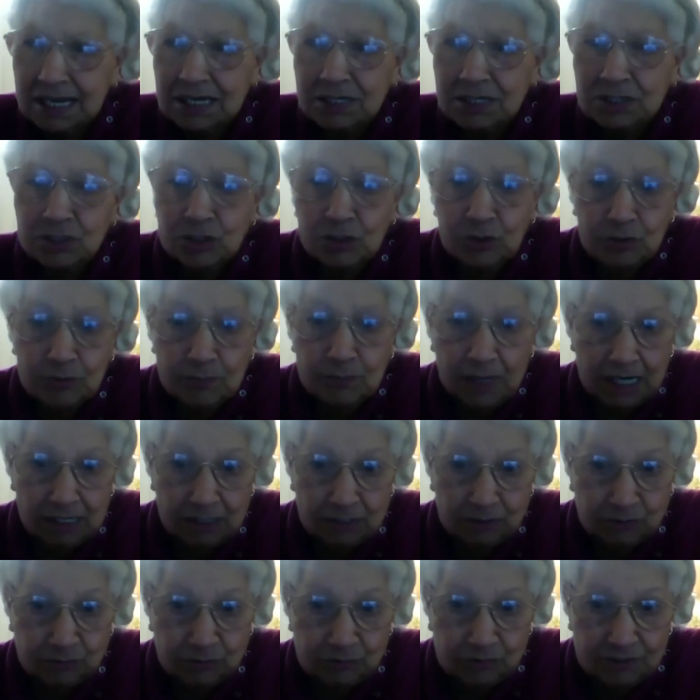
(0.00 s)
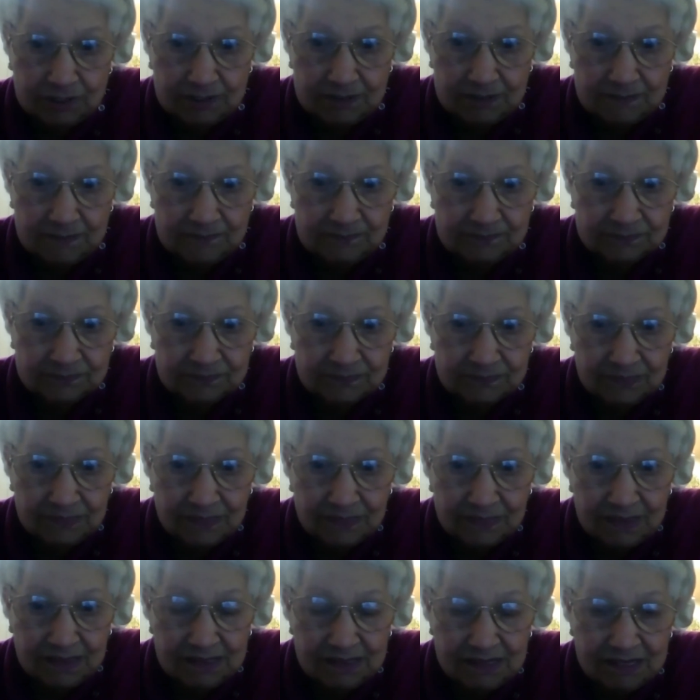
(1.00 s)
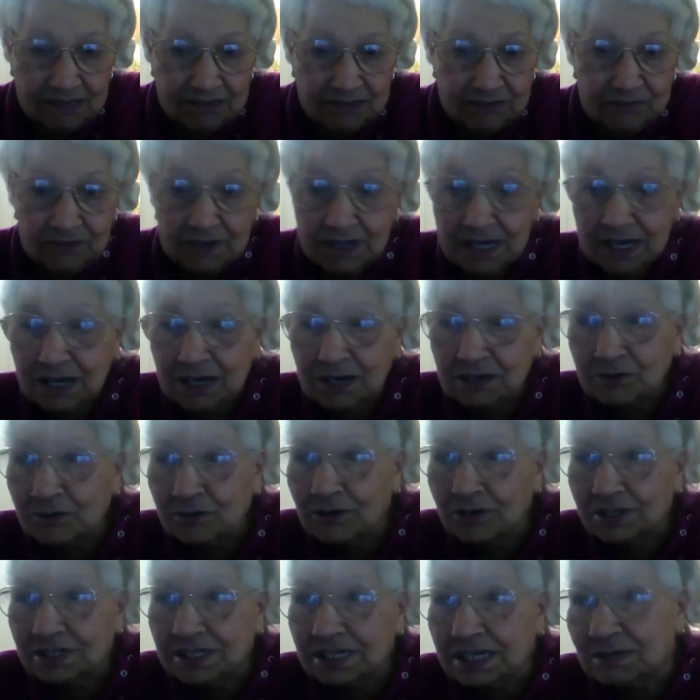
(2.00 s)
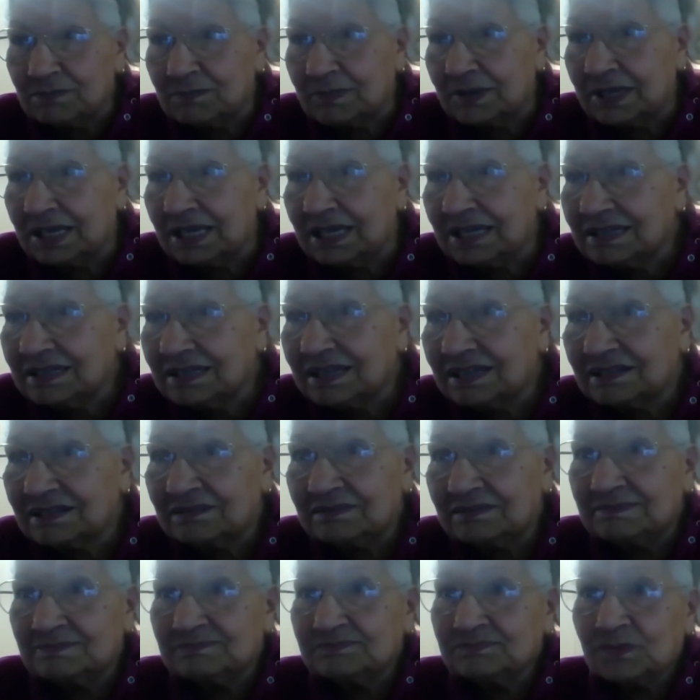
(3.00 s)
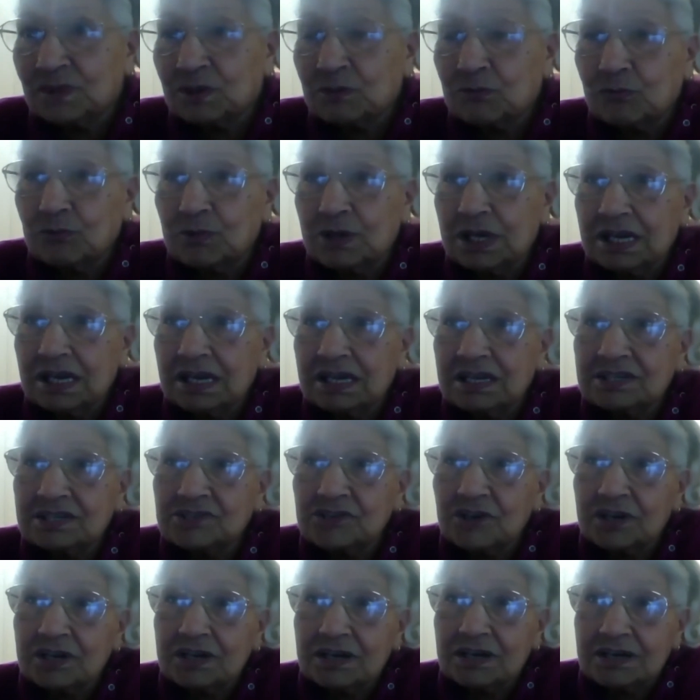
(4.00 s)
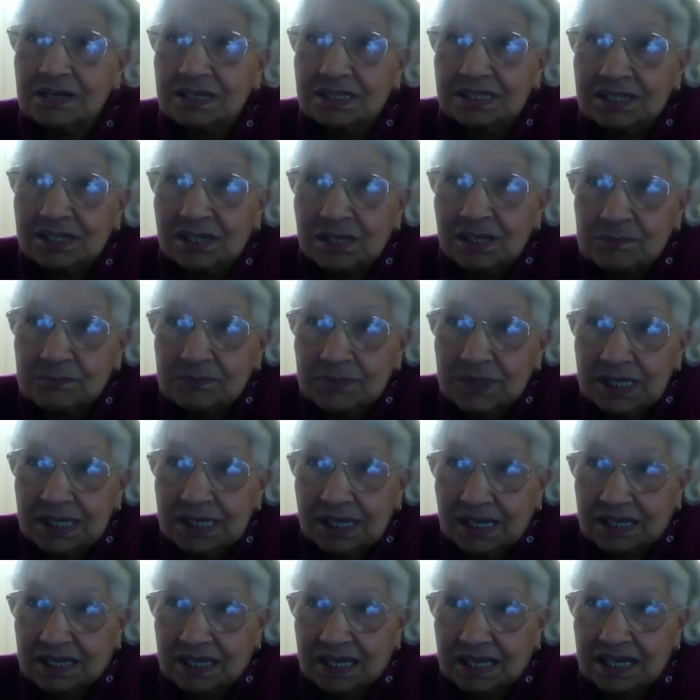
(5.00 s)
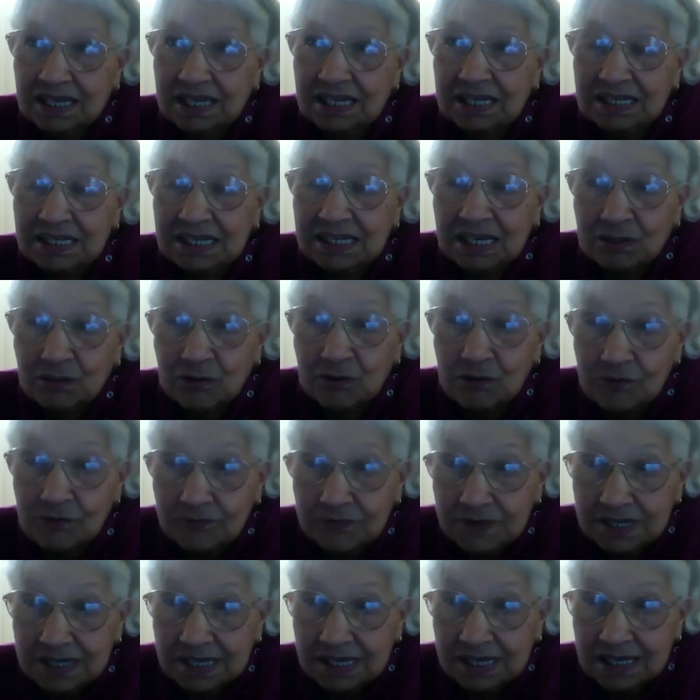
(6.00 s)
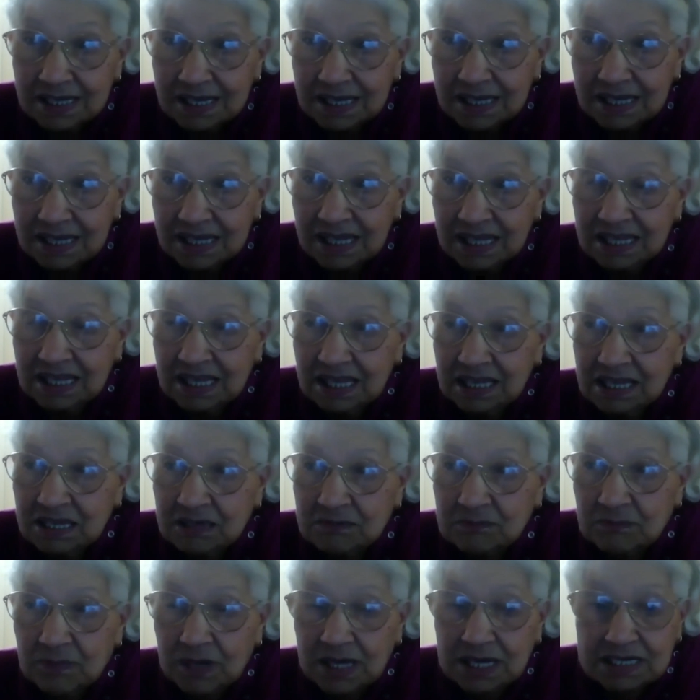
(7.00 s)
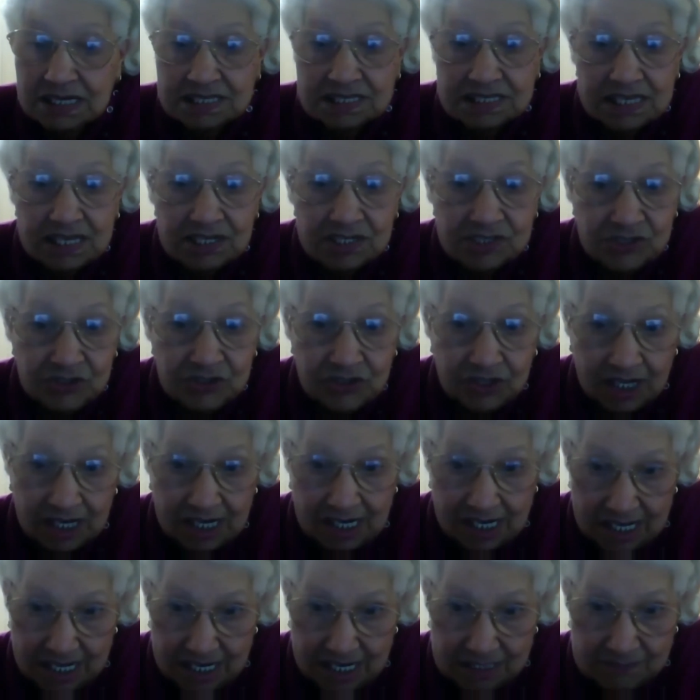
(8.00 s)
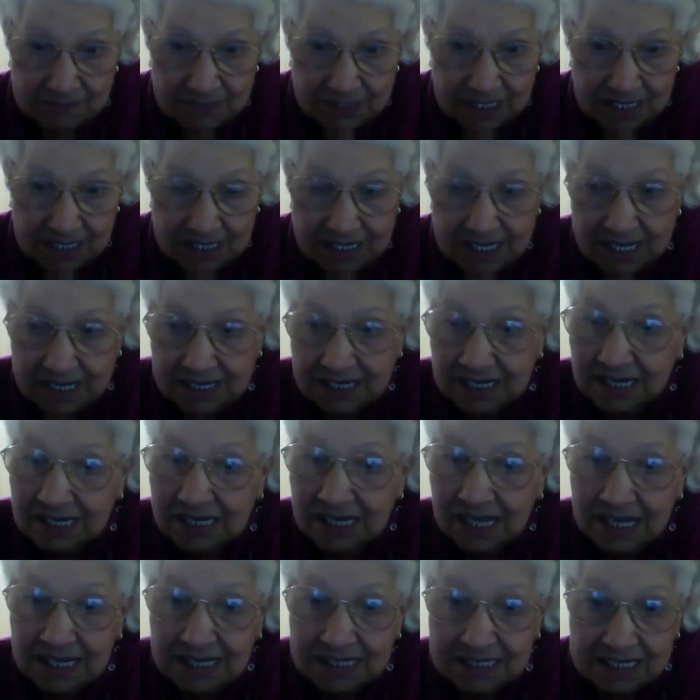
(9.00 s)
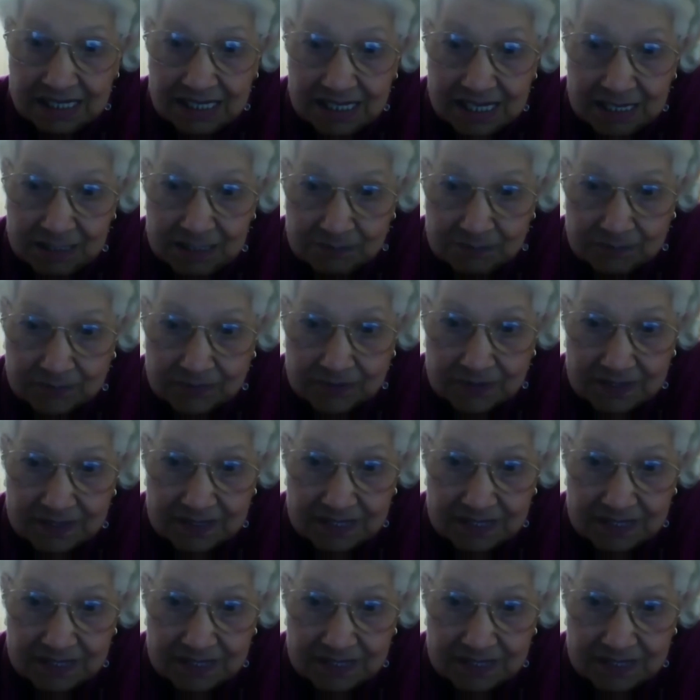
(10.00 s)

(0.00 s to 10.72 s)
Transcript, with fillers: تاني يوم على طول فرحت البيت وشكرت ربنا ان الكوفيد ده ما اثرش على قلبي لان انا عندي القلب